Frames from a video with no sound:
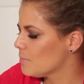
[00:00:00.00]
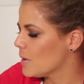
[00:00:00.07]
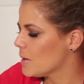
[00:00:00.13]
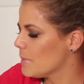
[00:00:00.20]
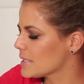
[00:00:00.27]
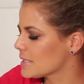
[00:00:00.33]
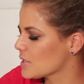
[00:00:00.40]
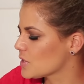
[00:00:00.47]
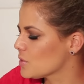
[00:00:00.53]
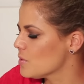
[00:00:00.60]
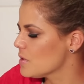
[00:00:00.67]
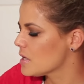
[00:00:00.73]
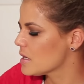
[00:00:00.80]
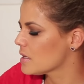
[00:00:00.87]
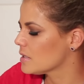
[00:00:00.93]
Põe mais
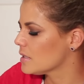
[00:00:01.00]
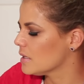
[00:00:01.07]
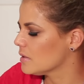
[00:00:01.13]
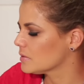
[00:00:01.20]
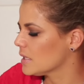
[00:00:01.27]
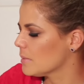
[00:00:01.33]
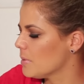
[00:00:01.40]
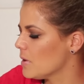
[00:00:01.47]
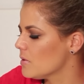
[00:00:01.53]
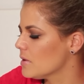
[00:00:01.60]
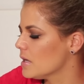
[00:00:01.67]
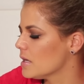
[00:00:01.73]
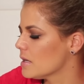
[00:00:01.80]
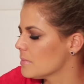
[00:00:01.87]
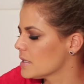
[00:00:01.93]
açúcar? Não, tá
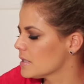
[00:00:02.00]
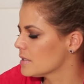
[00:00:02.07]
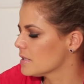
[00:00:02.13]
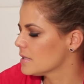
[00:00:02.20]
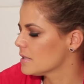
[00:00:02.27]
bom, ama?